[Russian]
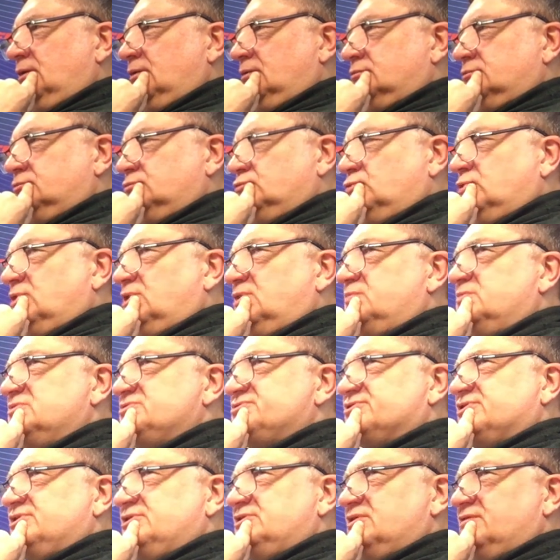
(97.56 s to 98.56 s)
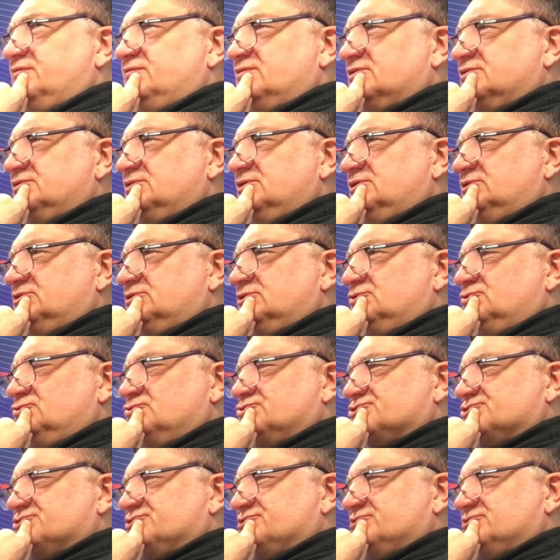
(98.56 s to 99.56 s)
Ну, калмыцкий, наверное, это
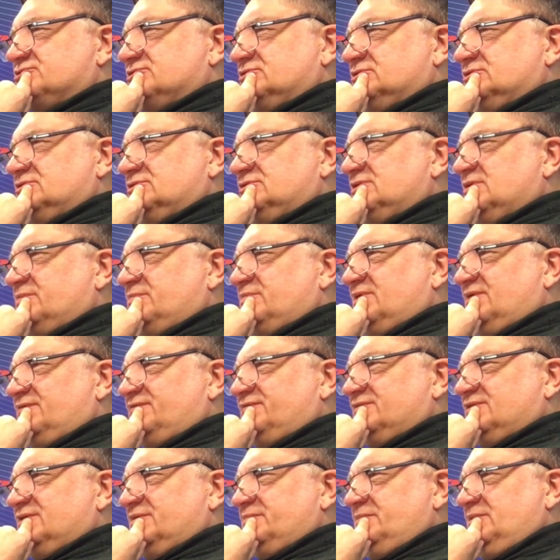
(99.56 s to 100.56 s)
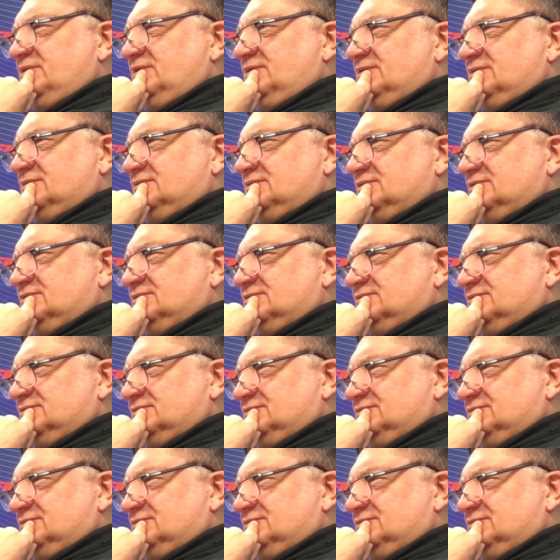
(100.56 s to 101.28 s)
тоже с э, добавками.